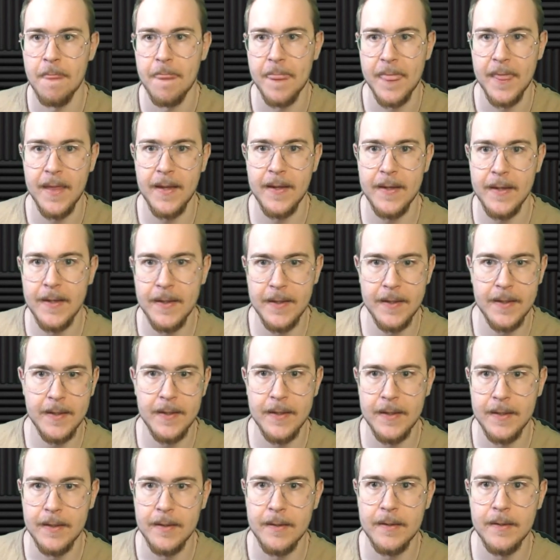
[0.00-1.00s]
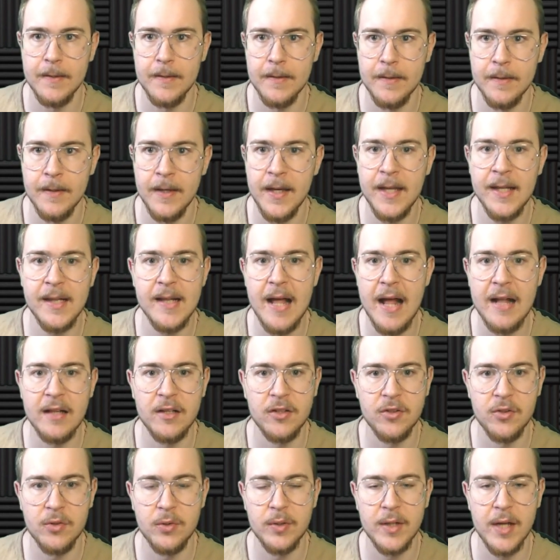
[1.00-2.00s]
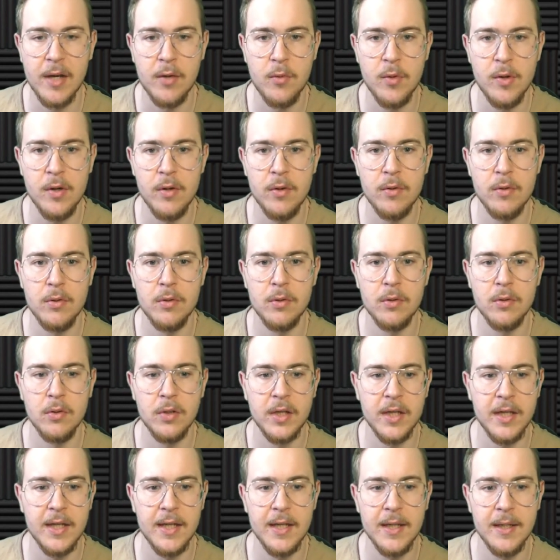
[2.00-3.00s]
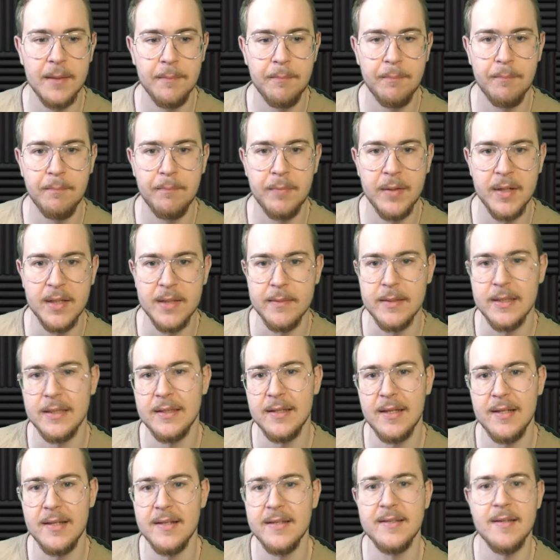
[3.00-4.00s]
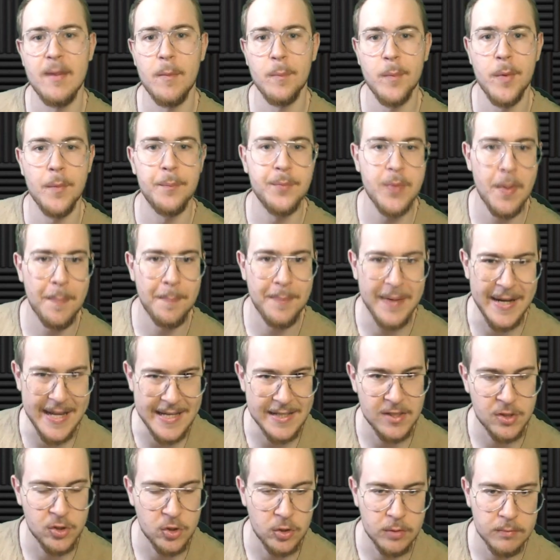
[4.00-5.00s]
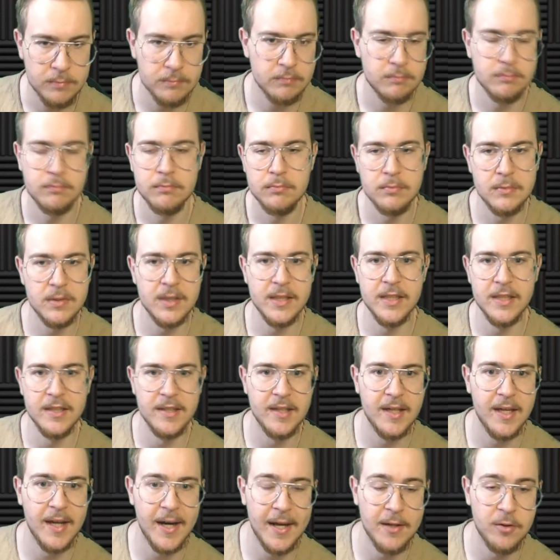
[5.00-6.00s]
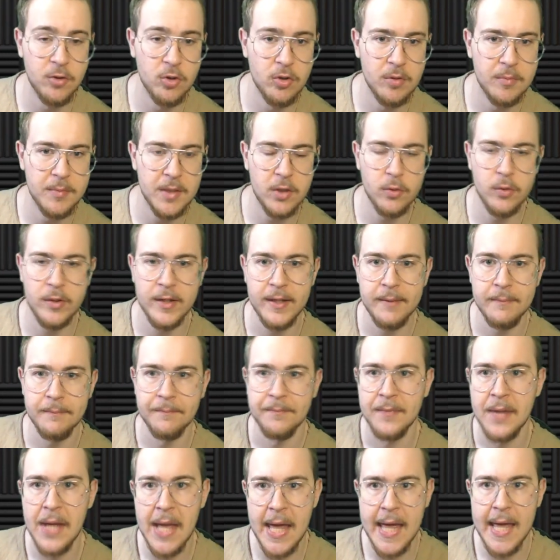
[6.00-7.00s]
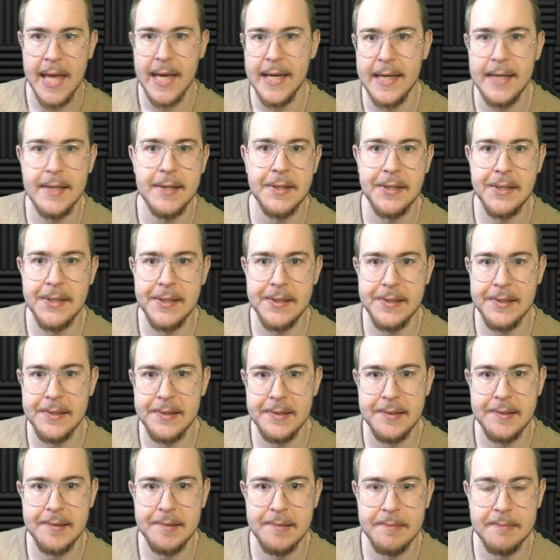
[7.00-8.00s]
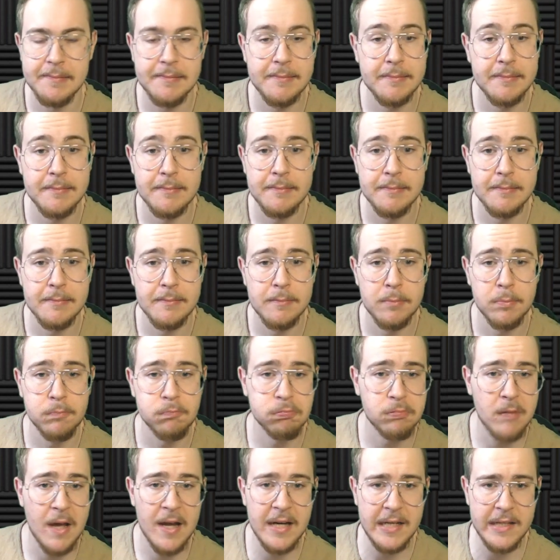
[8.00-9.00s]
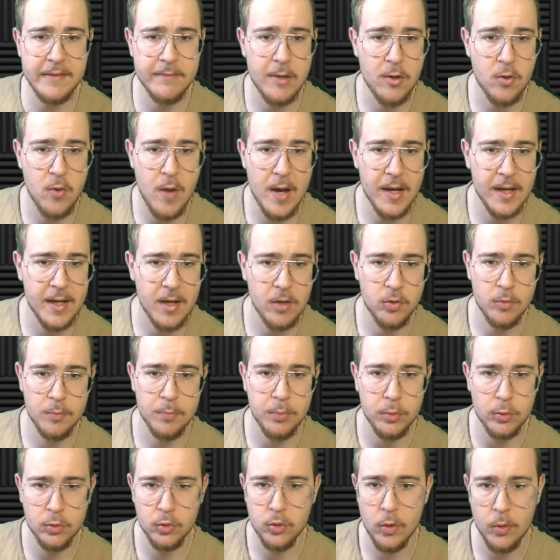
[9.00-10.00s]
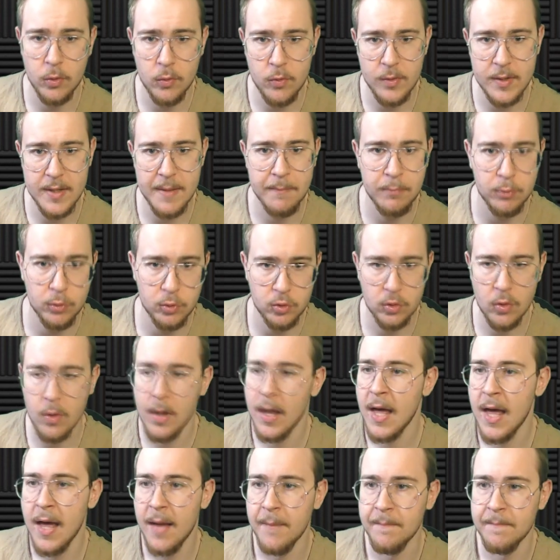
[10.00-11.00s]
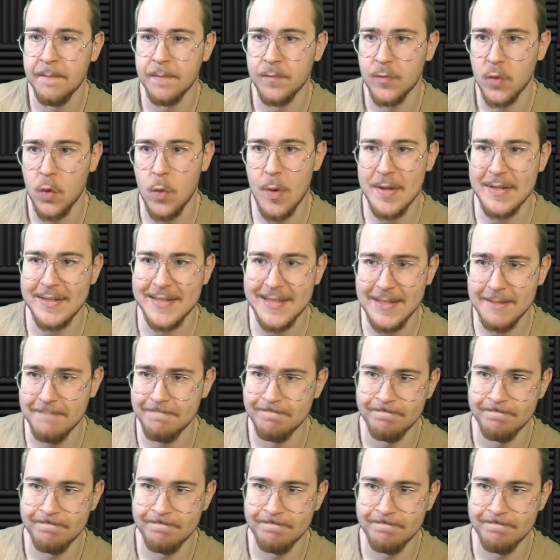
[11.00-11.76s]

e, e l'altro che è quello che praticamente gli sta un po' più appresso di, di grado minore. E arrivano anche ad un punto in cui appunto quasi,